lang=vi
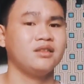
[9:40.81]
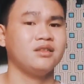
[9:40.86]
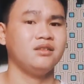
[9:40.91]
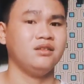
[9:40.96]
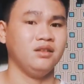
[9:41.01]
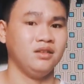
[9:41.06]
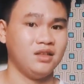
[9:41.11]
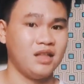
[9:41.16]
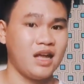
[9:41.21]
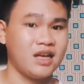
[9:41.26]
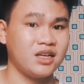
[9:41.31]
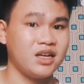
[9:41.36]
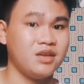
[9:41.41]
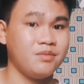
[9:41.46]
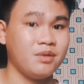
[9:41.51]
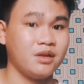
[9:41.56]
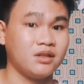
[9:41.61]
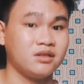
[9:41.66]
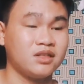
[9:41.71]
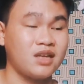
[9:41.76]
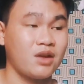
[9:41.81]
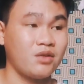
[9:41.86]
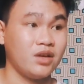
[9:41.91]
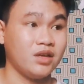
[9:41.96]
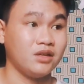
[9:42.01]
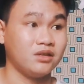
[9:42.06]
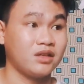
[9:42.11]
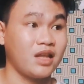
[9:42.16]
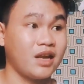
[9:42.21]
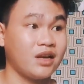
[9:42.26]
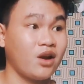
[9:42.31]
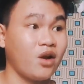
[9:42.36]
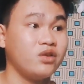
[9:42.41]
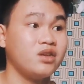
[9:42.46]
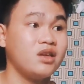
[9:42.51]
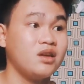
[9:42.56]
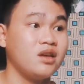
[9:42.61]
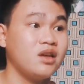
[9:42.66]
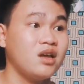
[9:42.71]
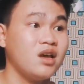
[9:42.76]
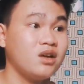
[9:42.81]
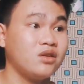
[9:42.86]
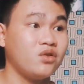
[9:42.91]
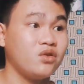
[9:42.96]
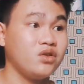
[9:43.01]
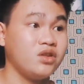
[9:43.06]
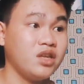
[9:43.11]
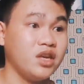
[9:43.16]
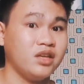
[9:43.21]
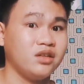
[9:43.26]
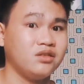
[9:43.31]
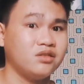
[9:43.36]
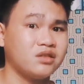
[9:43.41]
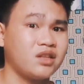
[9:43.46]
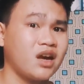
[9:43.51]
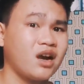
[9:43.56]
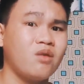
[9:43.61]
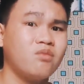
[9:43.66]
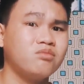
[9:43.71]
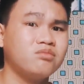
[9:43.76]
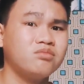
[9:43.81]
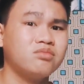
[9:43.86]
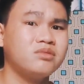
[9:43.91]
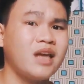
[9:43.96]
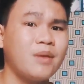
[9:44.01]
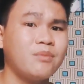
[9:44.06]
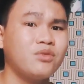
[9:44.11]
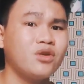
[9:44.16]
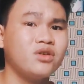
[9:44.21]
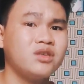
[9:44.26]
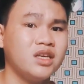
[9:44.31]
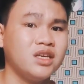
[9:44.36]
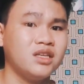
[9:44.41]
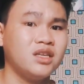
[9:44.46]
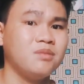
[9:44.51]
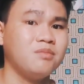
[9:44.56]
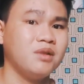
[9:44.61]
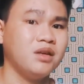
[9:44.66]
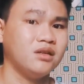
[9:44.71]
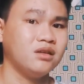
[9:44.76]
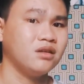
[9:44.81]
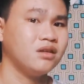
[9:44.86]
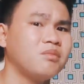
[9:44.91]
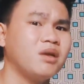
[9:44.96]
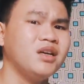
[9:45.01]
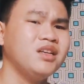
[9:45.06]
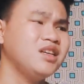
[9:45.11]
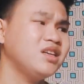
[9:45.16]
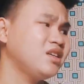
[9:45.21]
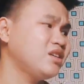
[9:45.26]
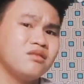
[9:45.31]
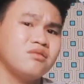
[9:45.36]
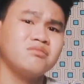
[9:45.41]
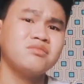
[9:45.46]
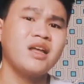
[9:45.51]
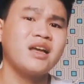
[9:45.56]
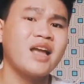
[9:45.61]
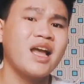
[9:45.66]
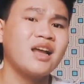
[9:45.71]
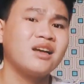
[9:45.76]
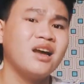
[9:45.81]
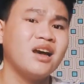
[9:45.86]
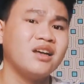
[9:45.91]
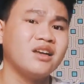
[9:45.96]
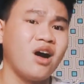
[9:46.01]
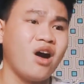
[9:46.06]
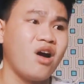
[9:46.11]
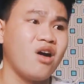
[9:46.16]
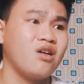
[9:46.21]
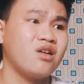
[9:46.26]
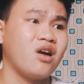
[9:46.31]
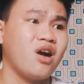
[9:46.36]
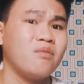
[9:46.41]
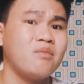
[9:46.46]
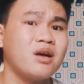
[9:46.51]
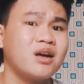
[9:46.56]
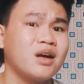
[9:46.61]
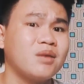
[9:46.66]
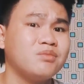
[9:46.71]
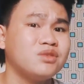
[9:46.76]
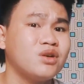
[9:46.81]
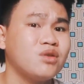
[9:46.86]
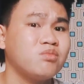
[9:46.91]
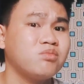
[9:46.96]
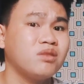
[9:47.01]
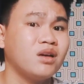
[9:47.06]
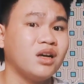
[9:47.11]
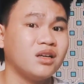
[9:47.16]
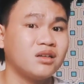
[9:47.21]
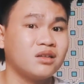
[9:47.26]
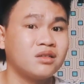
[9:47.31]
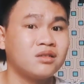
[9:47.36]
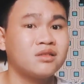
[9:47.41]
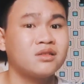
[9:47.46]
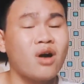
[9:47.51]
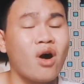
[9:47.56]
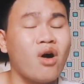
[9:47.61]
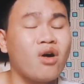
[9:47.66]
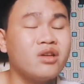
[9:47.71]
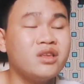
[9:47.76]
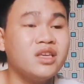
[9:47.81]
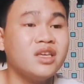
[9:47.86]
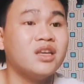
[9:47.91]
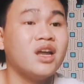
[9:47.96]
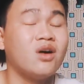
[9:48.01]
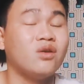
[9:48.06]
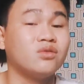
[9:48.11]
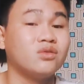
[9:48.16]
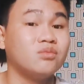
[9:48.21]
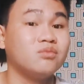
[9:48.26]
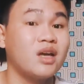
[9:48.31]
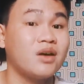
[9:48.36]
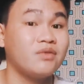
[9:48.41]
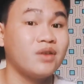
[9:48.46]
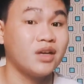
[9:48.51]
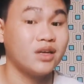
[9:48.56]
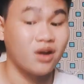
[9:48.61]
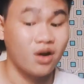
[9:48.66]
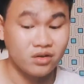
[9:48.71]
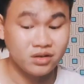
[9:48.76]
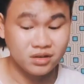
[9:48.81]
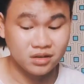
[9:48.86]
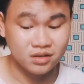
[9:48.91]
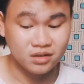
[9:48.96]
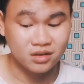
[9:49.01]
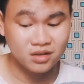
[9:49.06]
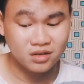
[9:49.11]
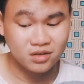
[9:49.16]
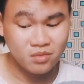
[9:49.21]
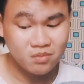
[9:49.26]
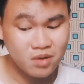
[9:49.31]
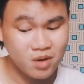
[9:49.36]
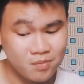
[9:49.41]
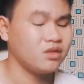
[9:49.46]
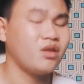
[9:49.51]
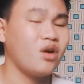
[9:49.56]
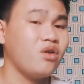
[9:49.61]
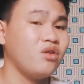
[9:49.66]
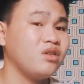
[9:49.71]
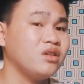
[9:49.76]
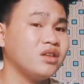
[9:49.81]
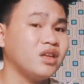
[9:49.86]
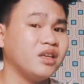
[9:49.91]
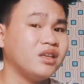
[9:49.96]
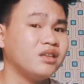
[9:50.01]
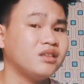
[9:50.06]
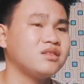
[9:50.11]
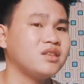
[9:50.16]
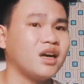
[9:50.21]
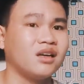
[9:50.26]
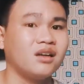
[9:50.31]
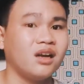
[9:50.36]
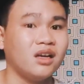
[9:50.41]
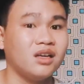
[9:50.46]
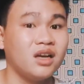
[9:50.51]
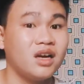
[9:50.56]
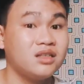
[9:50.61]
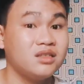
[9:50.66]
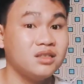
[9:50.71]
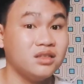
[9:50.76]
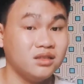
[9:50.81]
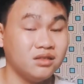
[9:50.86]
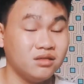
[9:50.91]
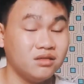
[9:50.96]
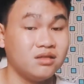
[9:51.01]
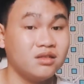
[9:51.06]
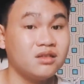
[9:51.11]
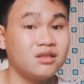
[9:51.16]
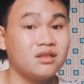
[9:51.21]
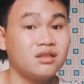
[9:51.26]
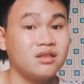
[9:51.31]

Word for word: người ta khi mà sau này người ta nói với, nói chuyện người ta không dám nói chuyện với mình, bởi vì chúng ta ngắt lời họ, họ mất cảm xúc. Vậy có gì đâu chúng ta phải nói nữa, đúng không? Nói gì chẳng lợi ích gì nữa.